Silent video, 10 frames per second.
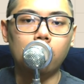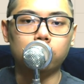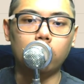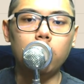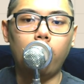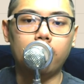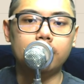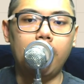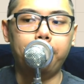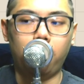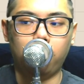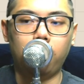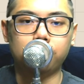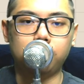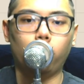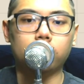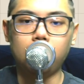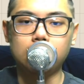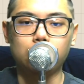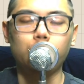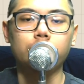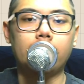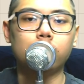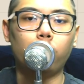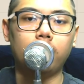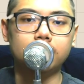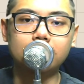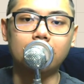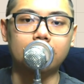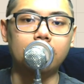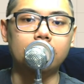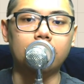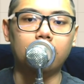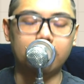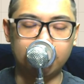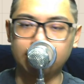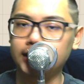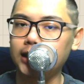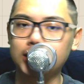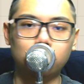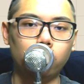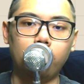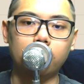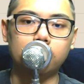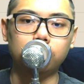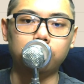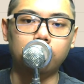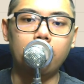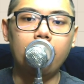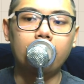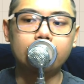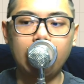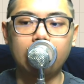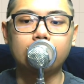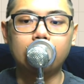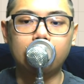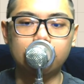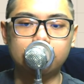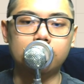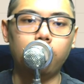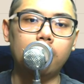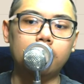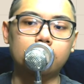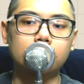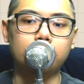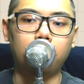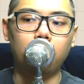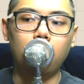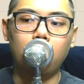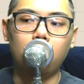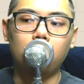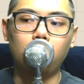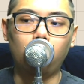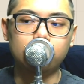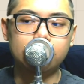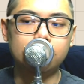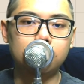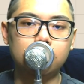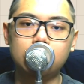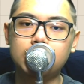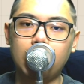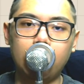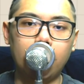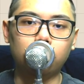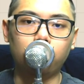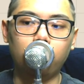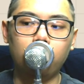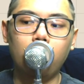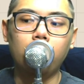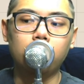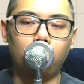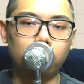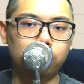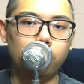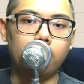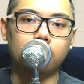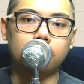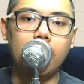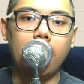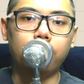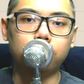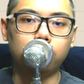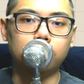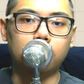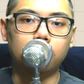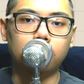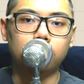所以我要跟大家报告的是，我知道指数目前是多方，是肯定的，肯定是多方格局。但很奇怪的点是什么？融资增加太多，融券大幅度的